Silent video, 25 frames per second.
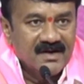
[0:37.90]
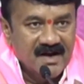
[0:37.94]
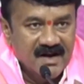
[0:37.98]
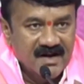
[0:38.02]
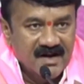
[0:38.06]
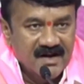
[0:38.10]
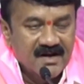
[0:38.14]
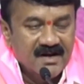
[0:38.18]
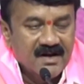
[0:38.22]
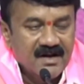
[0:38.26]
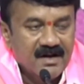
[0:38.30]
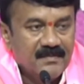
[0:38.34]

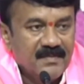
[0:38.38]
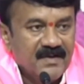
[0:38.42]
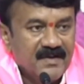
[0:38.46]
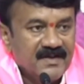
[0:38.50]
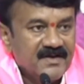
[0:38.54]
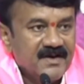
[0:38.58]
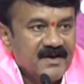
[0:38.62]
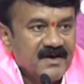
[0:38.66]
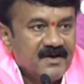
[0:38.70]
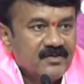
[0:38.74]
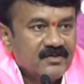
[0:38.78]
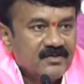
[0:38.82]
ఘనంగా
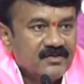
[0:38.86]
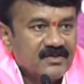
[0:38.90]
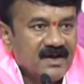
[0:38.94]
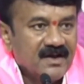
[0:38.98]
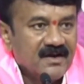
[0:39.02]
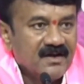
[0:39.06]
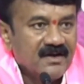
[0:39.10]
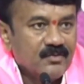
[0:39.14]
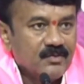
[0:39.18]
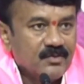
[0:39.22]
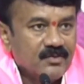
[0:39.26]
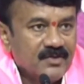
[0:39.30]
పదిహేడవ
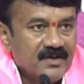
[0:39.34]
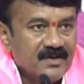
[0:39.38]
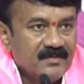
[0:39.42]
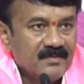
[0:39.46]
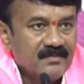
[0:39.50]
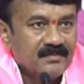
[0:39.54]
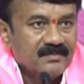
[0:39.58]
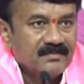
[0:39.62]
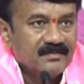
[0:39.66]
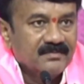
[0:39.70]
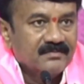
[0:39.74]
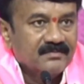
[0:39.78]
తారీఖు
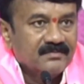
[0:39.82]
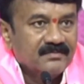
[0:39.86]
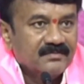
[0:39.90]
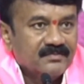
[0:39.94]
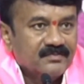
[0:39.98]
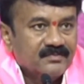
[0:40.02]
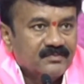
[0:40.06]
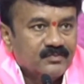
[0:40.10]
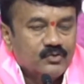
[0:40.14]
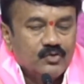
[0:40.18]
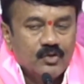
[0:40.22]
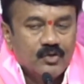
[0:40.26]
ఉదయం
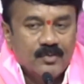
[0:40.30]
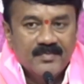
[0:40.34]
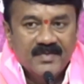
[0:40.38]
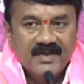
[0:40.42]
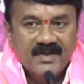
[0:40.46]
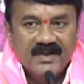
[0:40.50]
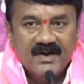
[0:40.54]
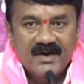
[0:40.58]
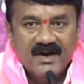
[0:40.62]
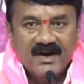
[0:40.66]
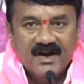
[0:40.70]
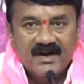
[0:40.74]

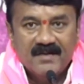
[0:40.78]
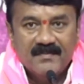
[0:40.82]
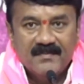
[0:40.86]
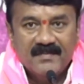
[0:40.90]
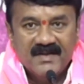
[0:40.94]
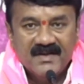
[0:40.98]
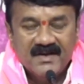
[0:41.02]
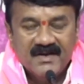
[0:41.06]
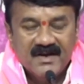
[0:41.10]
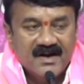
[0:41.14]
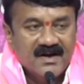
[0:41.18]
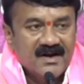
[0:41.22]
తొమ్మిదిన్నర
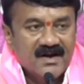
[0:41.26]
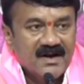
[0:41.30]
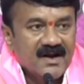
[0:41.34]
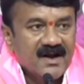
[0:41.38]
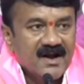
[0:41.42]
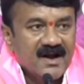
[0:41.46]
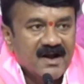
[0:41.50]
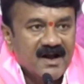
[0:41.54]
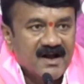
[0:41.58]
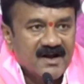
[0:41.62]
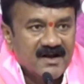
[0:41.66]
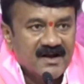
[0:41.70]
పది
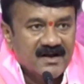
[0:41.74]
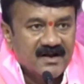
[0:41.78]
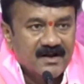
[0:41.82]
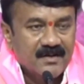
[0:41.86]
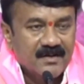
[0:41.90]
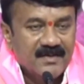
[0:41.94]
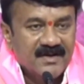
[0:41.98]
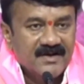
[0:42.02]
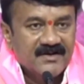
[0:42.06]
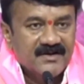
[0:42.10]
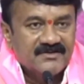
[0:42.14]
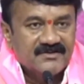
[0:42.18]
గంటలకే
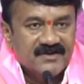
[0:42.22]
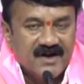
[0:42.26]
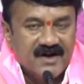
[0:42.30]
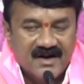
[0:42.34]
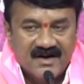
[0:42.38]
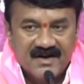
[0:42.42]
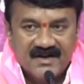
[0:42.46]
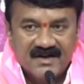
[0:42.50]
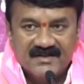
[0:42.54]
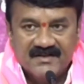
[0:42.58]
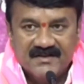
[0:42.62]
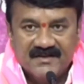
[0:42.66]
కార్యక్రమాలు
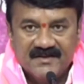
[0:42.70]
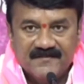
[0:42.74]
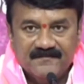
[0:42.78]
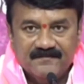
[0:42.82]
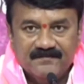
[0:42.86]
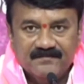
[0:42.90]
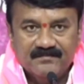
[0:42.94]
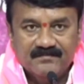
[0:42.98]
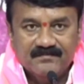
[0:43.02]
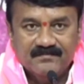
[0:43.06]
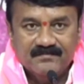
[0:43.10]
స్టార్ట్ అవుతాయి